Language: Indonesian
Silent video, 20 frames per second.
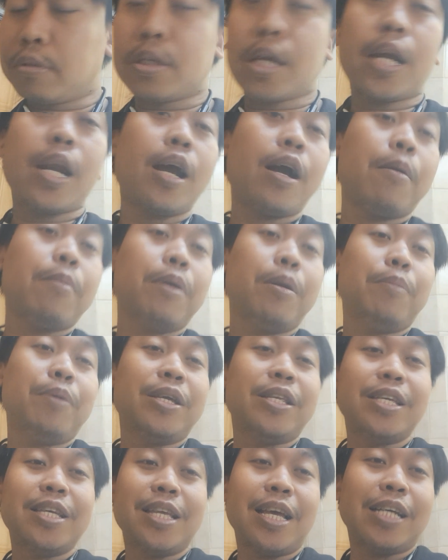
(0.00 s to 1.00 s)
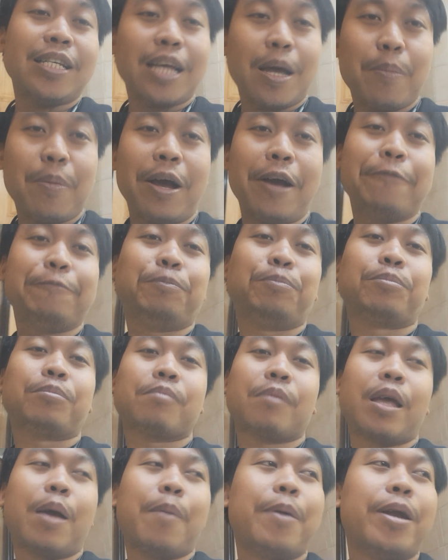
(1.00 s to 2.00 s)
Cara ngambil bijinya sama
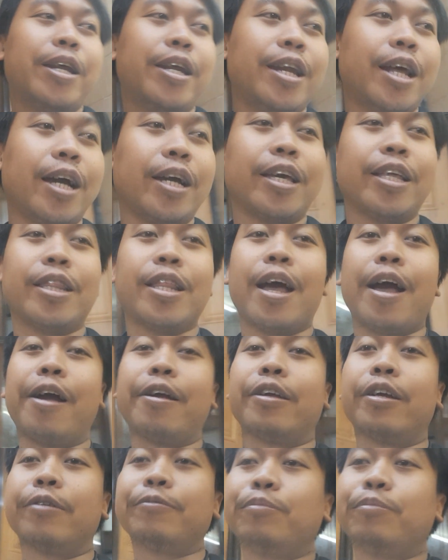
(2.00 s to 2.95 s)
sama lidah kita.